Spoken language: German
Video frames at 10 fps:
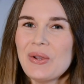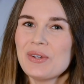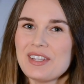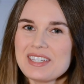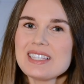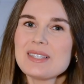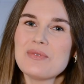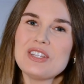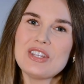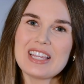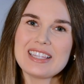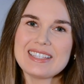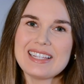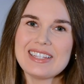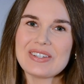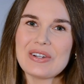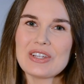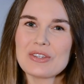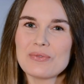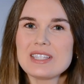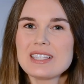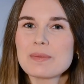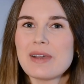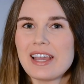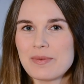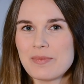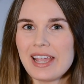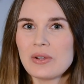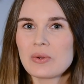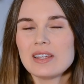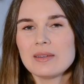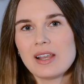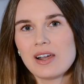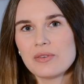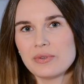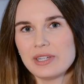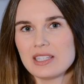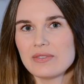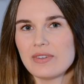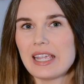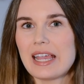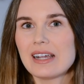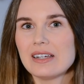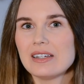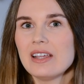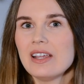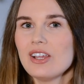Und in diesem Video erzähle ich euch, wie sich meine Meinung im Laufe der zwei Jahre